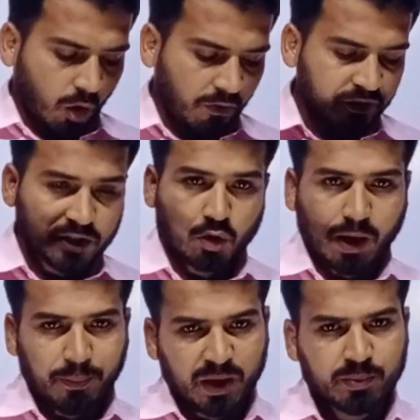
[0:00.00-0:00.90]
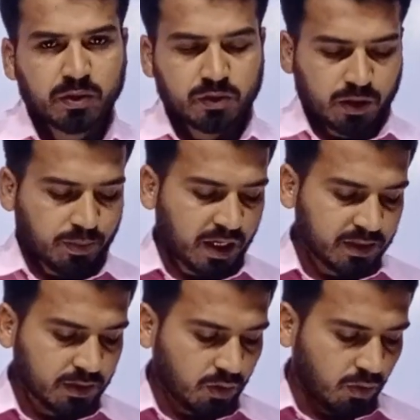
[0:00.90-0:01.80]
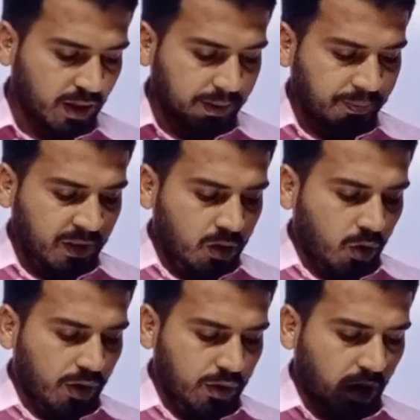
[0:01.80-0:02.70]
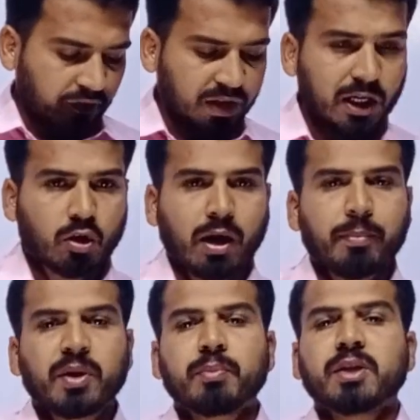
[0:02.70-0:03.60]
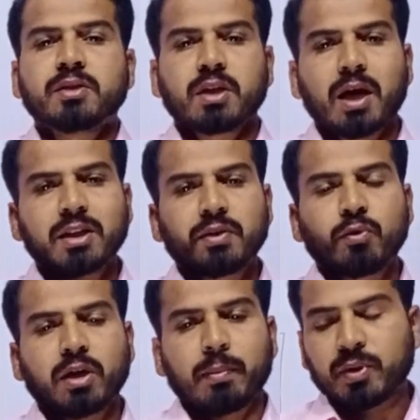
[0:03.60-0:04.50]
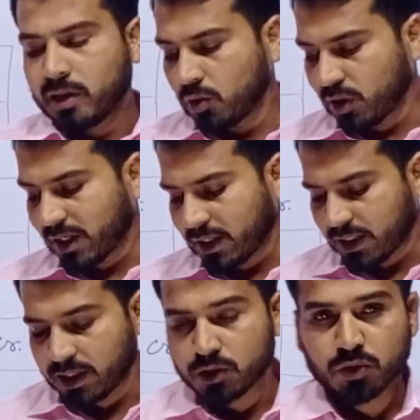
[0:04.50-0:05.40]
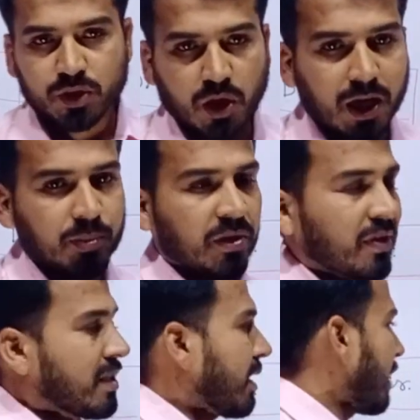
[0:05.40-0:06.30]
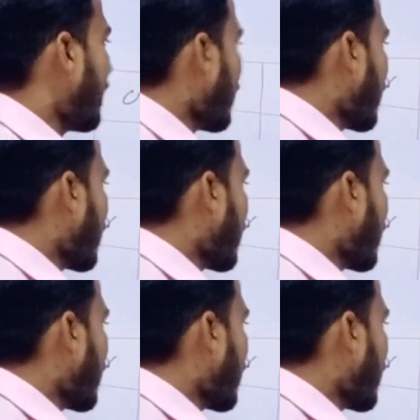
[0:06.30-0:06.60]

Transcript: ऑफिस इक्विपमेंट भी उसके पास हुआ है और ड्राफ्टिंग इक्विपमेंट भी साथ ही वो कैपिटल को क्या करेंगे जो स्टार्ट में इन्वेस्ट करते हैं